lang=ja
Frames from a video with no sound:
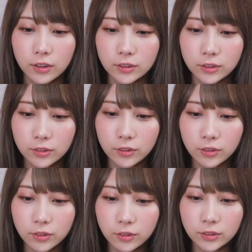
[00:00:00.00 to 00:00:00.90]
そ
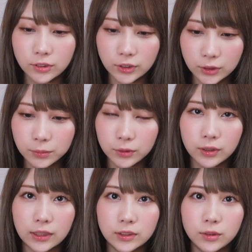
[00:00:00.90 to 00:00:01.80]
の YouTube の
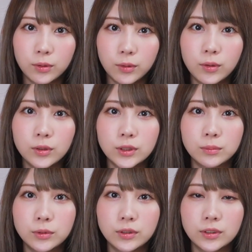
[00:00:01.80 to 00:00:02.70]
活動を
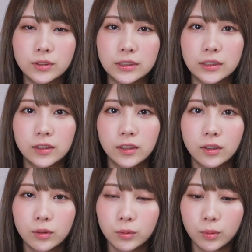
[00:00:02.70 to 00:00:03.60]
スムーズに
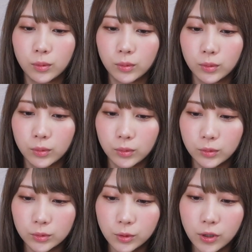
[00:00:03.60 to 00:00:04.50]
こ
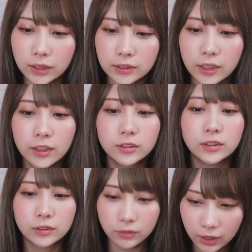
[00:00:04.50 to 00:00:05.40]
う動かしていく
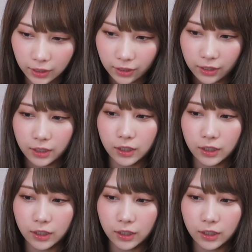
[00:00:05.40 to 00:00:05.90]
には